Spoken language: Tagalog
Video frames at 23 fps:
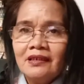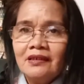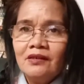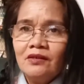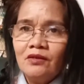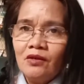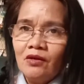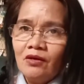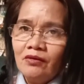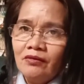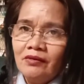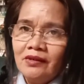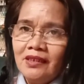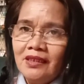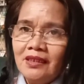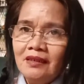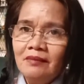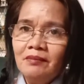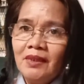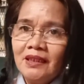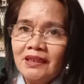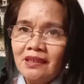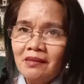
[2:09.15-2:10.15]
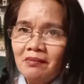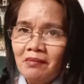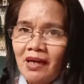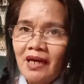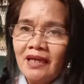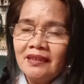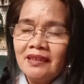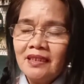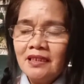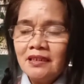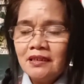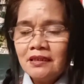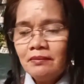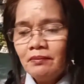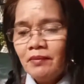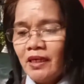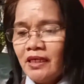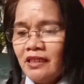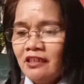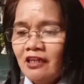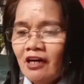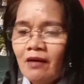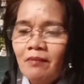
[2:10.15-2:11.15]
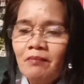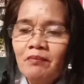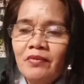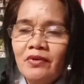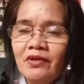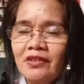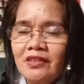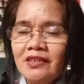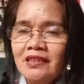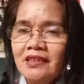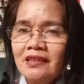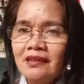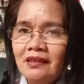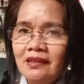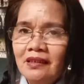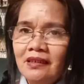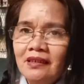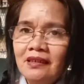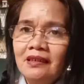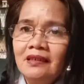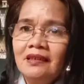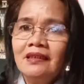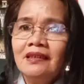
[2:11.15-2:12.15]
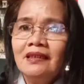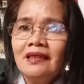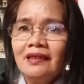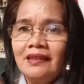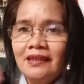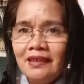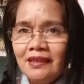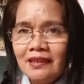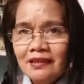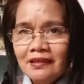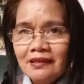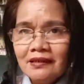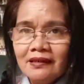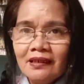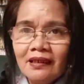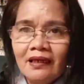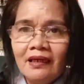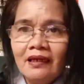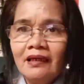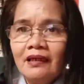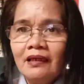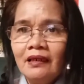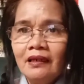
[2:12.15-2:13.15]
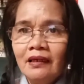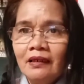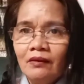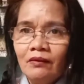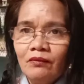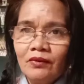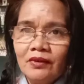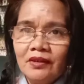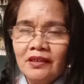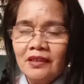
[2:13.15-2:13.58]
you know, in mathematics by numbers in in uh,